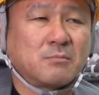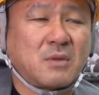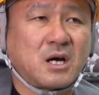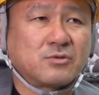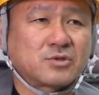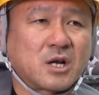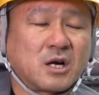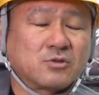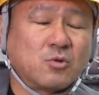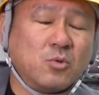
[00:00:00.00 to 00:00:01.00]
まあ、反応したら
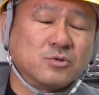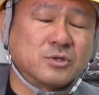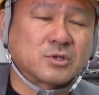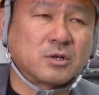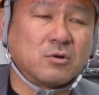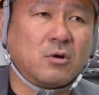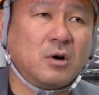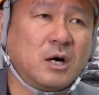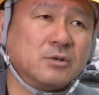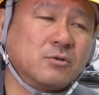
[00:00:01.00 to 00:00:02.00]
あかんと思うんですけ
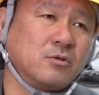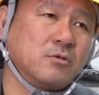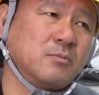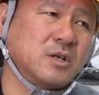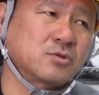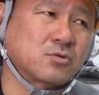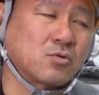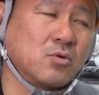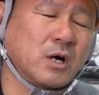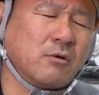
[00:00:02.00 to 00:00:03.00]
ど、あの、まあ、ちょっ
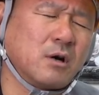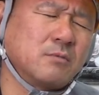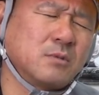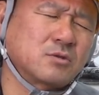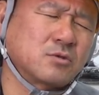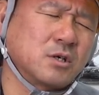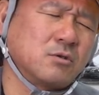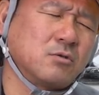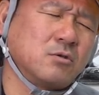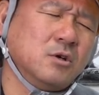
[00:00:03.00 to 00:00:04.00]
と今回は、まあ、それ
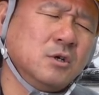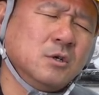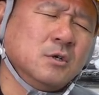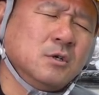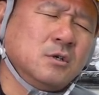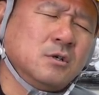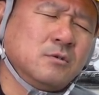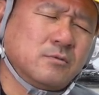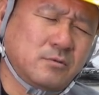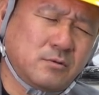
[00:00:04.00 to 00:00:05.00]
を、
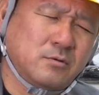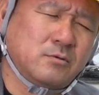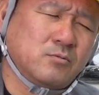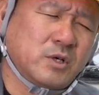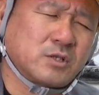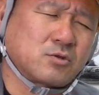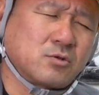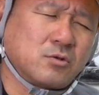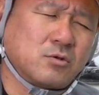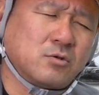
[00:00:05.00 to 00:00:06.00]
うん、まあ、そ
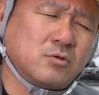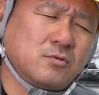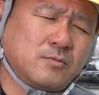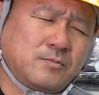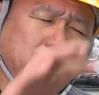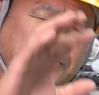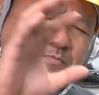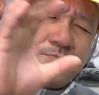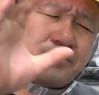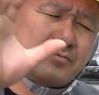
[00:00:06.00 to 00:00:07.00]
の、
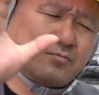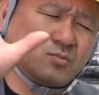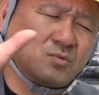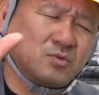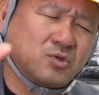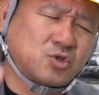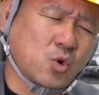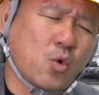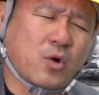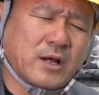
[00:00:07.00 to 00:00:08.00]

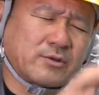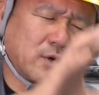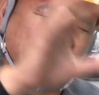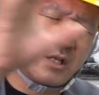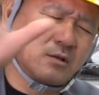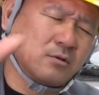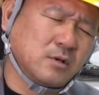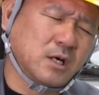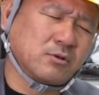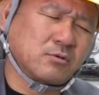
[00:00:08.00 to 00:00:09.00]
消化っていうかね、
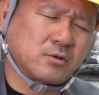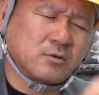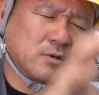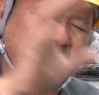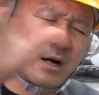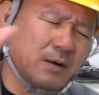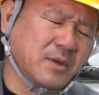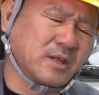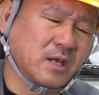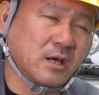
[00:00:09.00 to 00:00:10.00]
あの、高
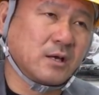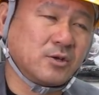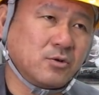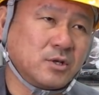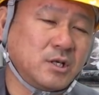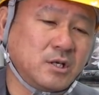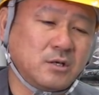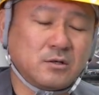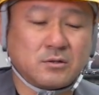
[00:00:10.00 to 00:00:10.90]
めて、より